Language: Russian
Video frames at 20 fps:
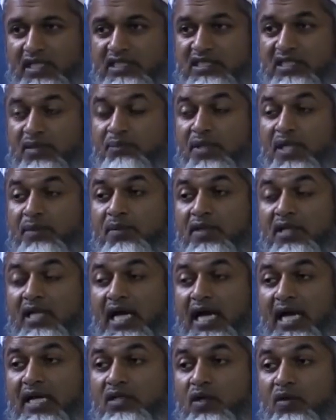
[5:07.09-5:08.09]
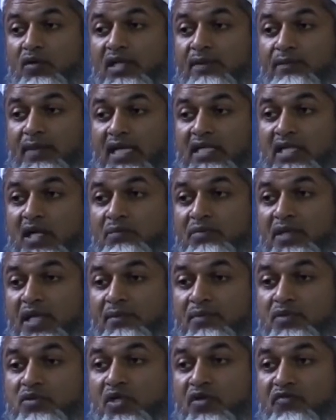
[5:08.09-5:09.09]
Знаю, некоторые физически не
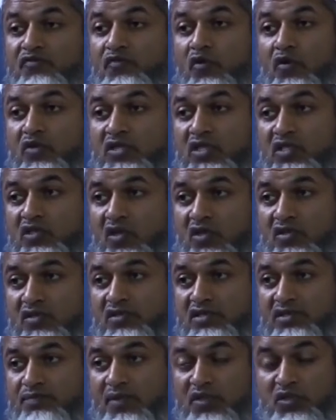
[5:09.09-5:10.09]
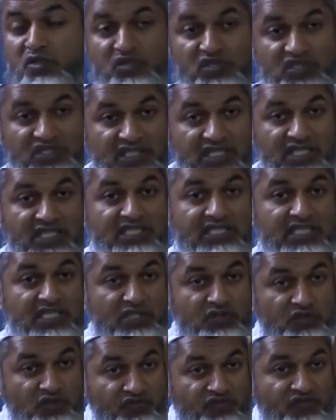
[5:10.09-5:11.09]
могут дойти до врача, но надо искать
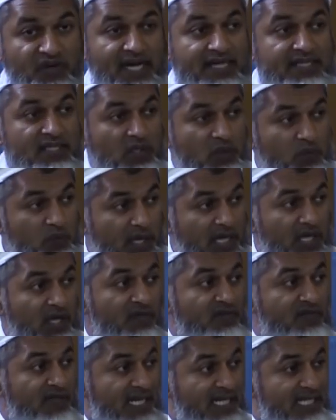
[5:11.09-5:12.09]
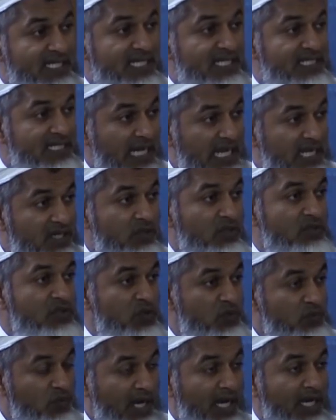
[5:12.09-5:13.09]
способы провериться, чтобы диагноз
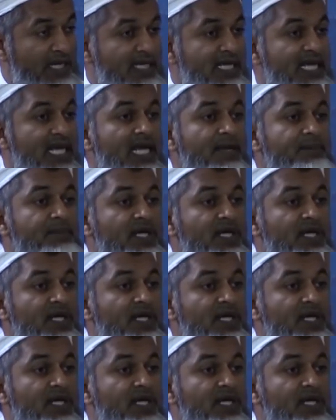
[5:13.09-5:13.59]
поставили. Почему?